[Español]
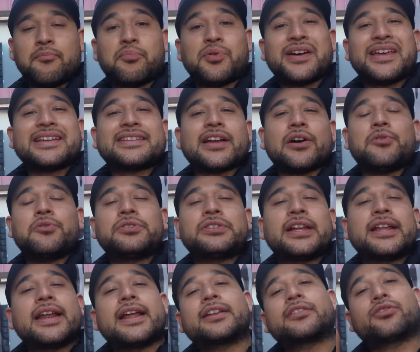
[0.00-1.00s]
Puedes aún
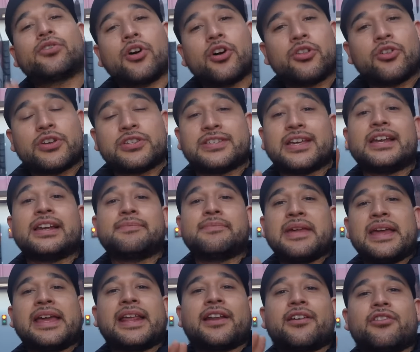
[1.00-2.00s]
tener todo y si el
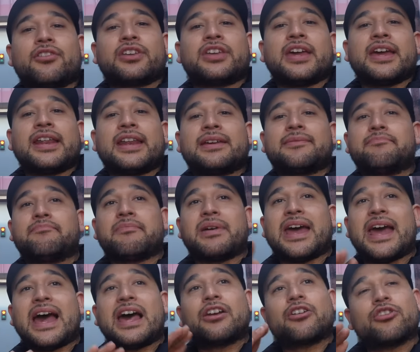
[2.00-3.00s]
migra no quiere,
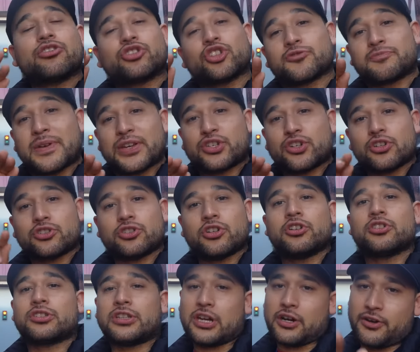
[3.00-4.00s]
ver algo sospechoso,
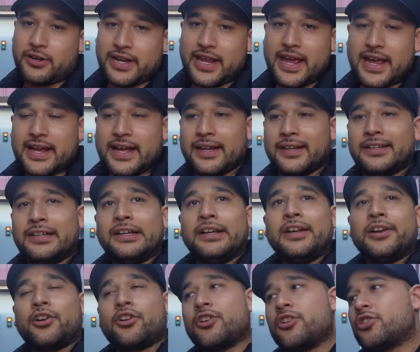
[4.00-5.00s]
te lo niega.
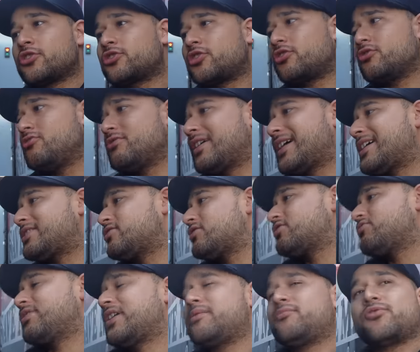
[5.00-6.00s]
Conozco de un caso
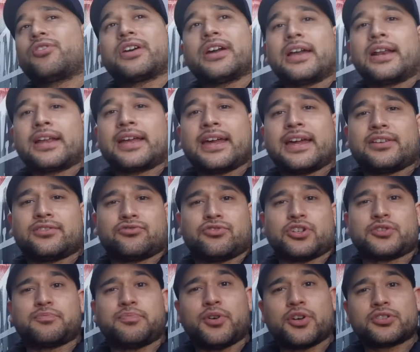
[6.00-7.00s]
de una mujer que su
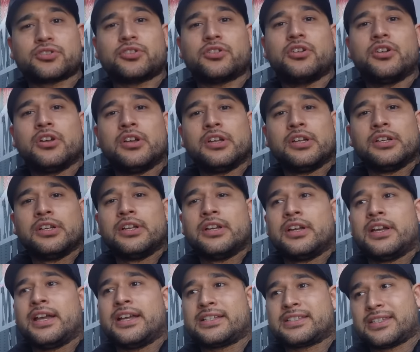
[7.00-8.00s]
esposo
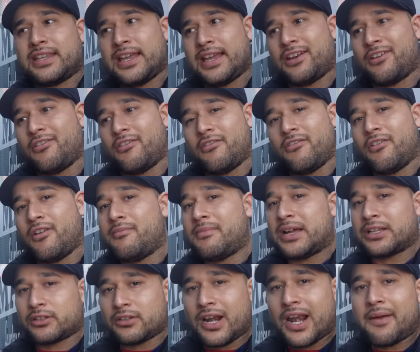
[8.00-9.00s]
este, lo
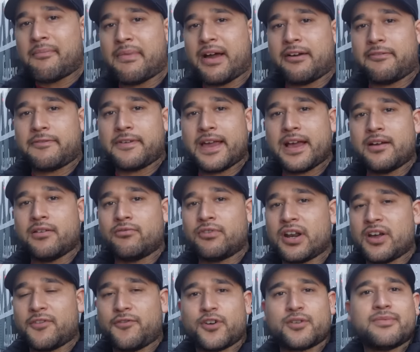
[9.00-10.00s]
mató la mafia de
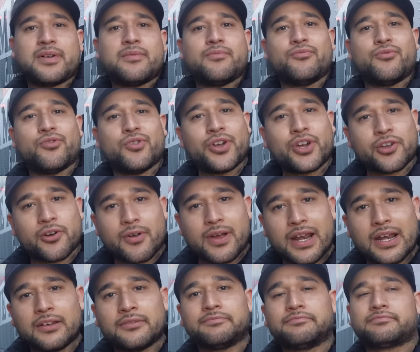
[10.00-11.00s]
una forma muy cruel.